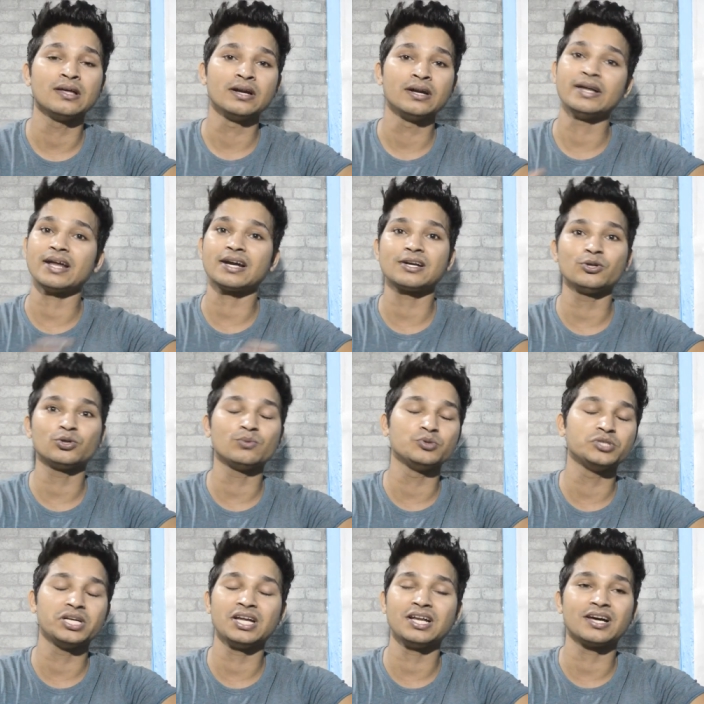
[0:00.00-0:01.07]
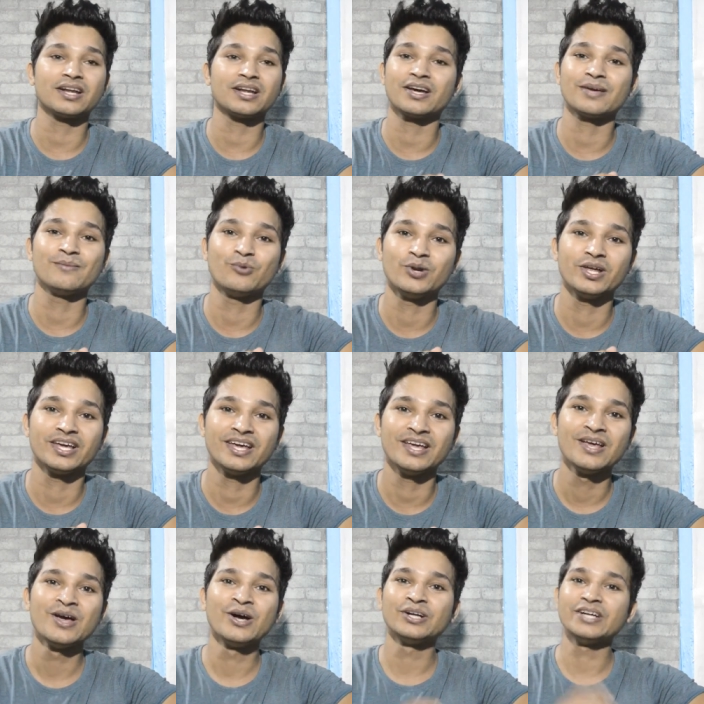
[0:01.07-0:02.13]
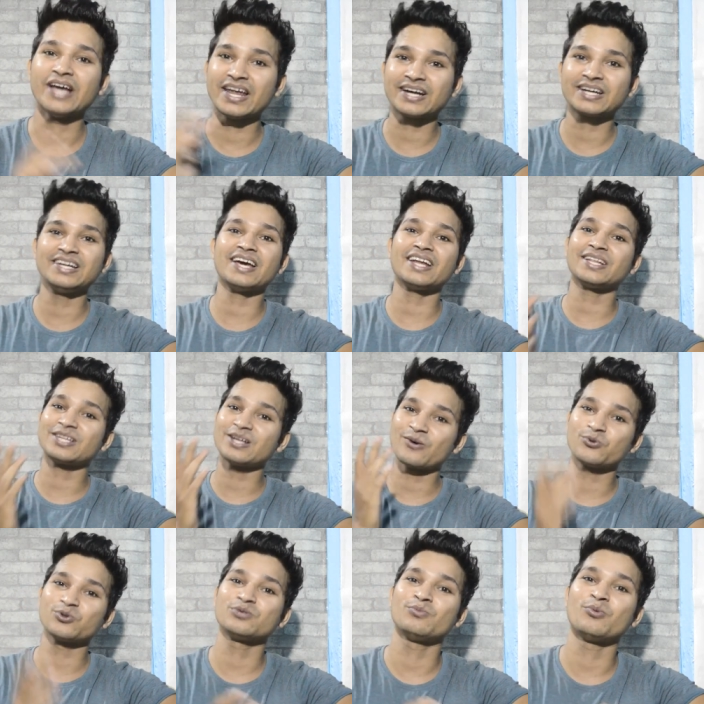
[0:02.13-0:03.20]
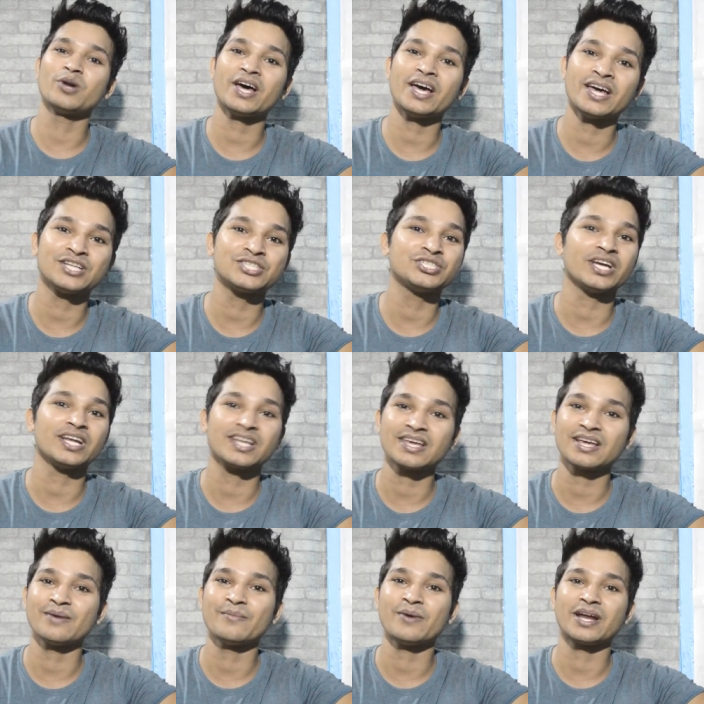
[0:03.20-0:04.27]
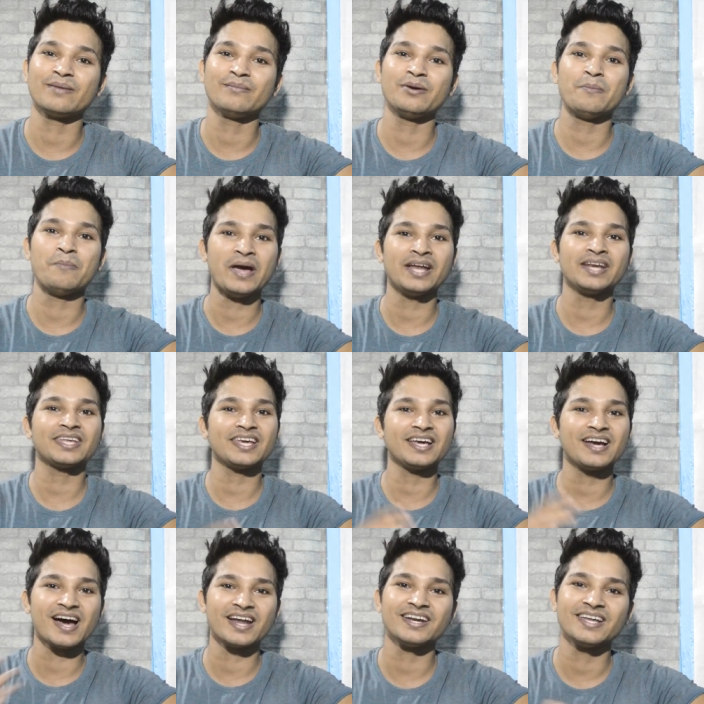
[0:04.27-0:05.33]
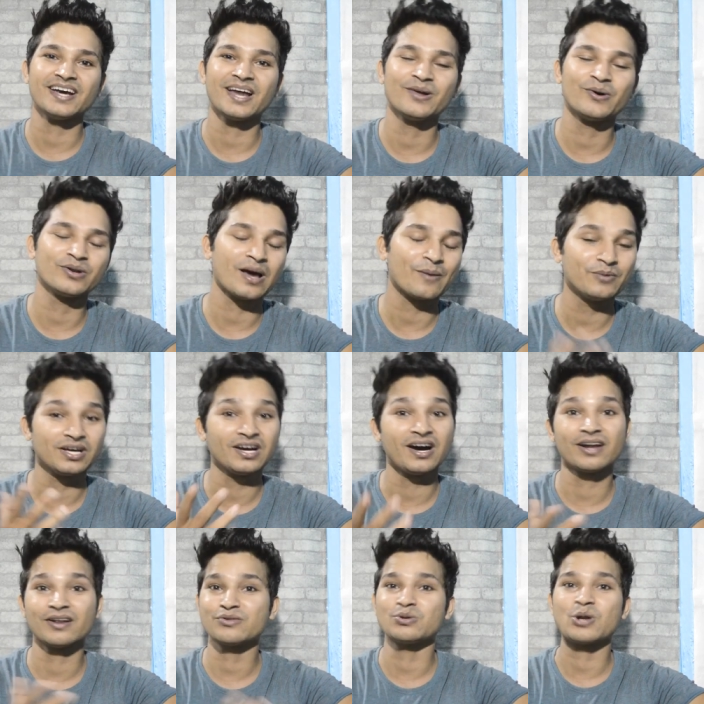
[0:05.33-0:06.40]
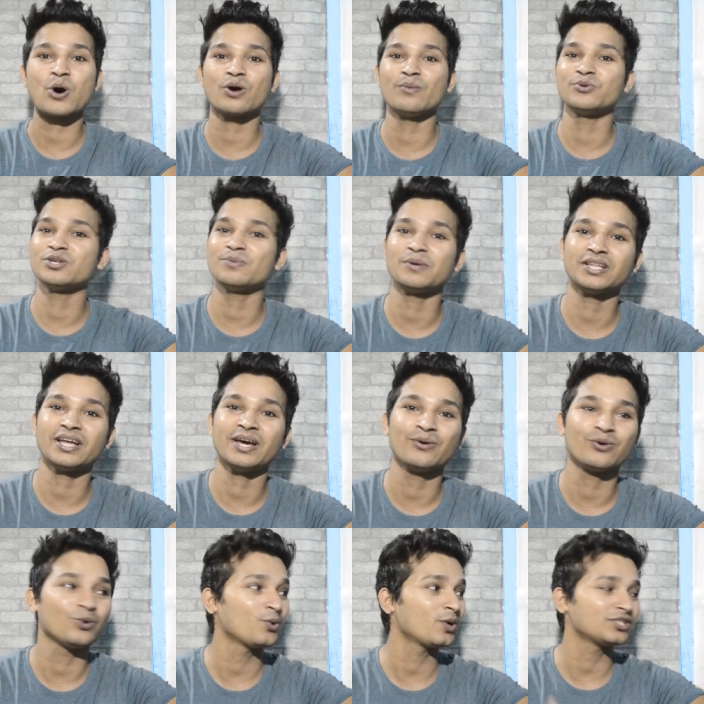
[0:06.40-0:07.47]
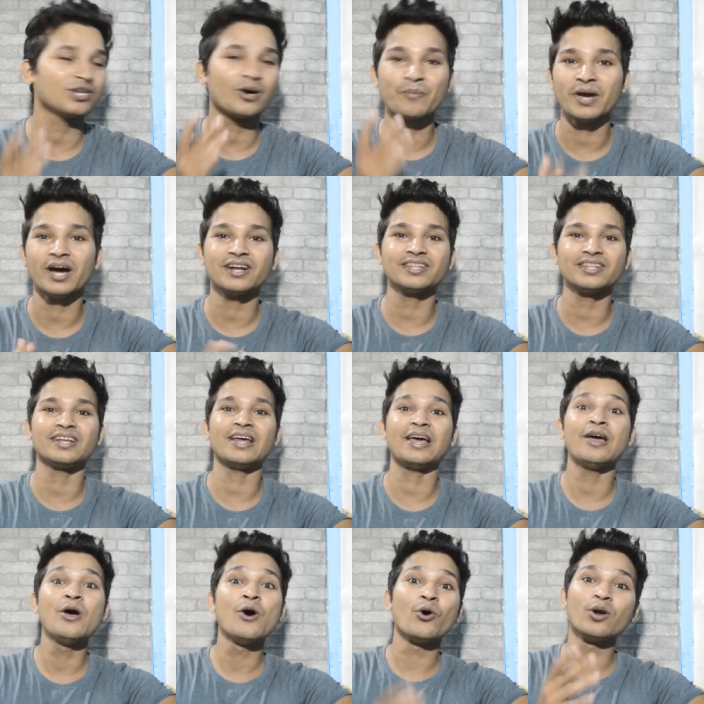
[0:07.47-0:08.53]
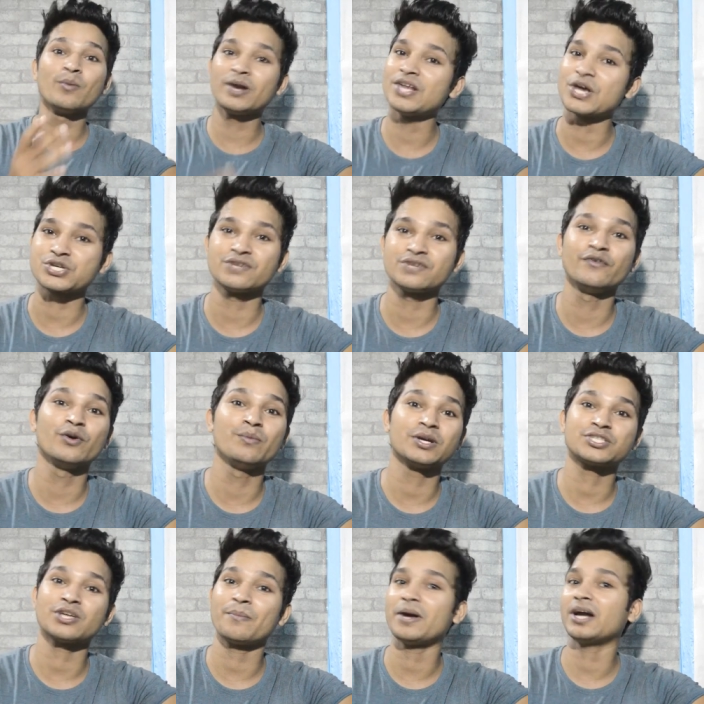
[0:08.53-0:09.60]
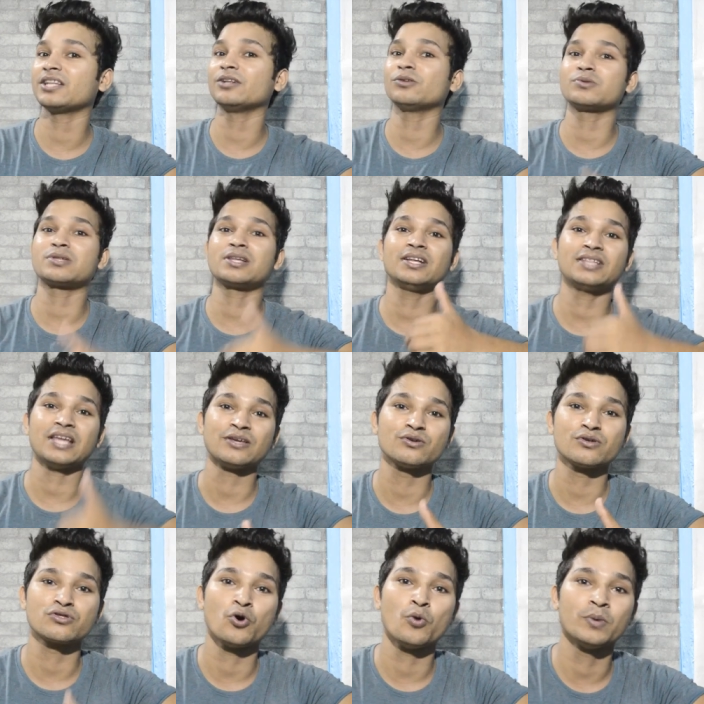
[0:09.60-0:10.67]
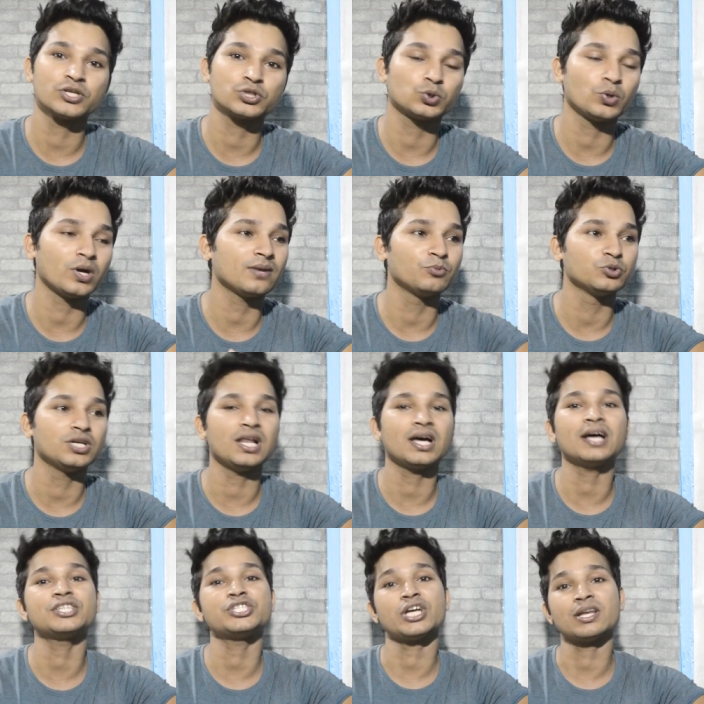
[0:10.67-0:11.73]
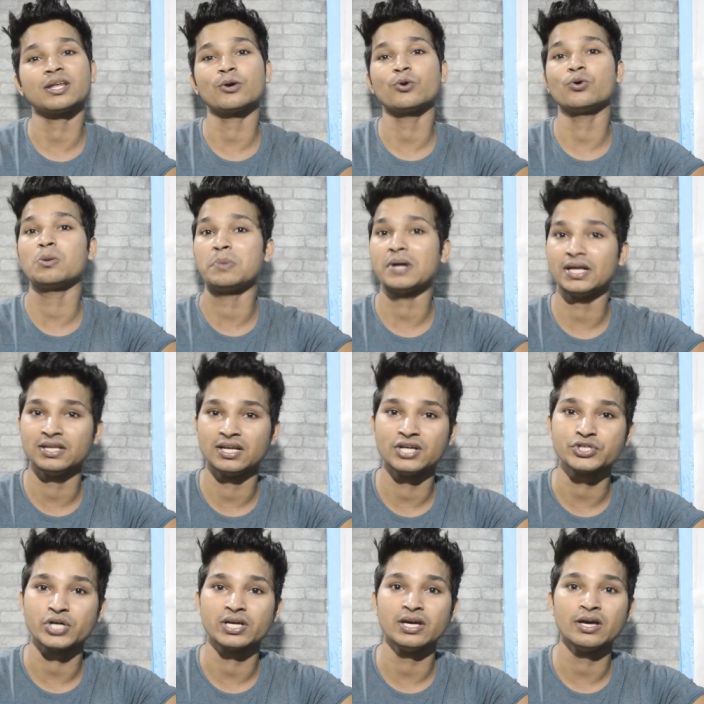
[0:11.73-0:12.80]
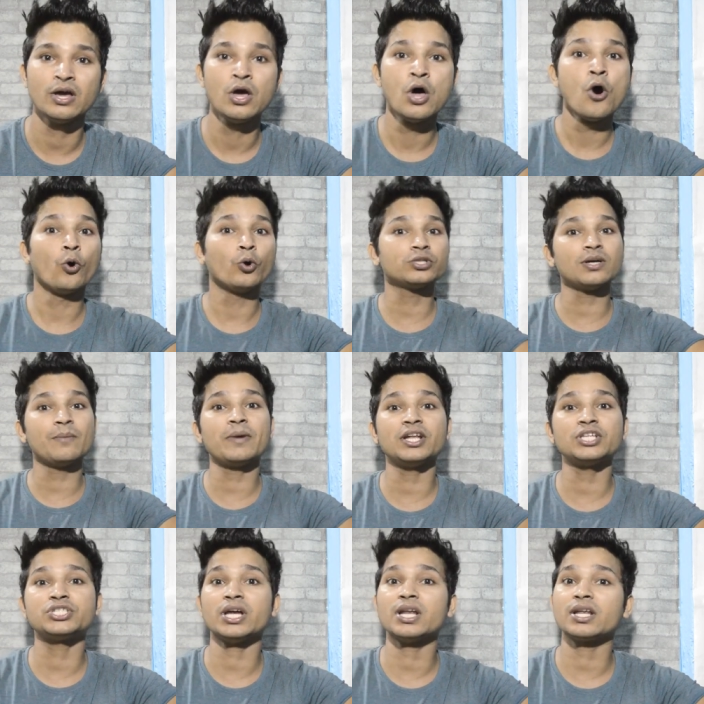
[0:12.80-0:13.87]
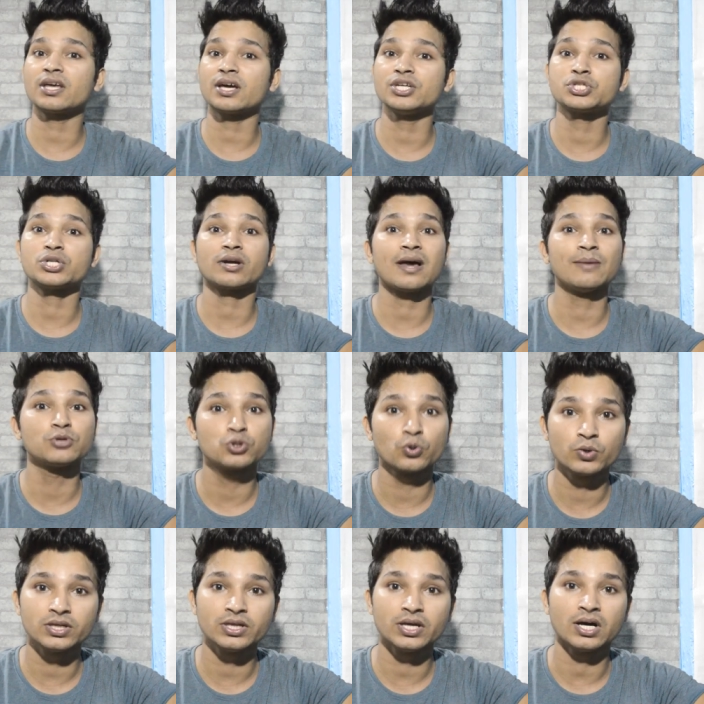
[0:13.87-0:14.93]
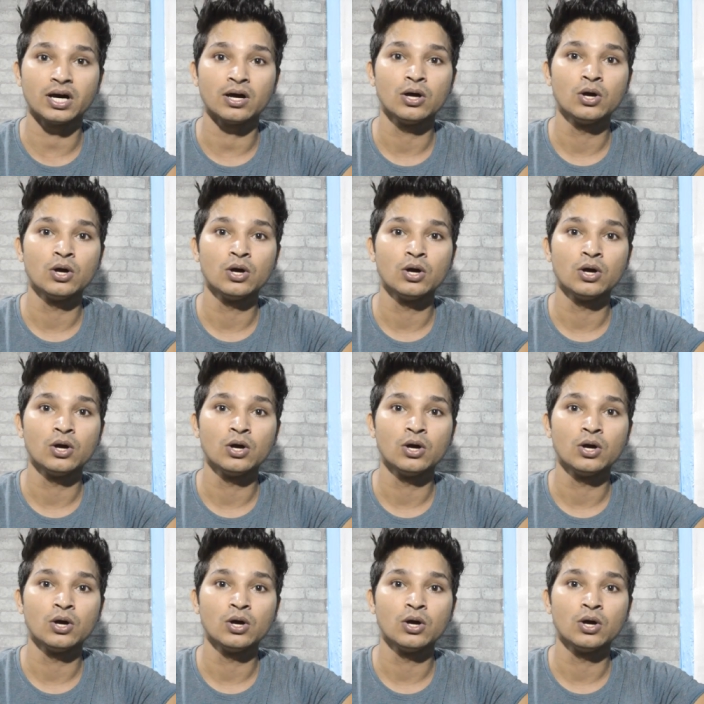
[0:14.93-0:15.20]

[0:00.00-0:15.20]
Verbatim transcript: डायरेक्टली तो मुझे नहीं लग रहा कि बोलेंगे डायरेक्टली यार इतना कुछ बोला यार चैन के, के बारे में बहन के गाना निकाला और आपने गाना सुना होगा मुझे पता है और लोग अच्छा प्यार दे रहे हैं और मेरे रिएक्शन वीडियो भी अच्छा प्यार देते तो उसके लिए थैंक यू सो मच तो यार मुझे लगा चैन के को रिप्लाई देना चाहिए और जब मैंने चैन के इंस्टाग्राम स्टोरी देखा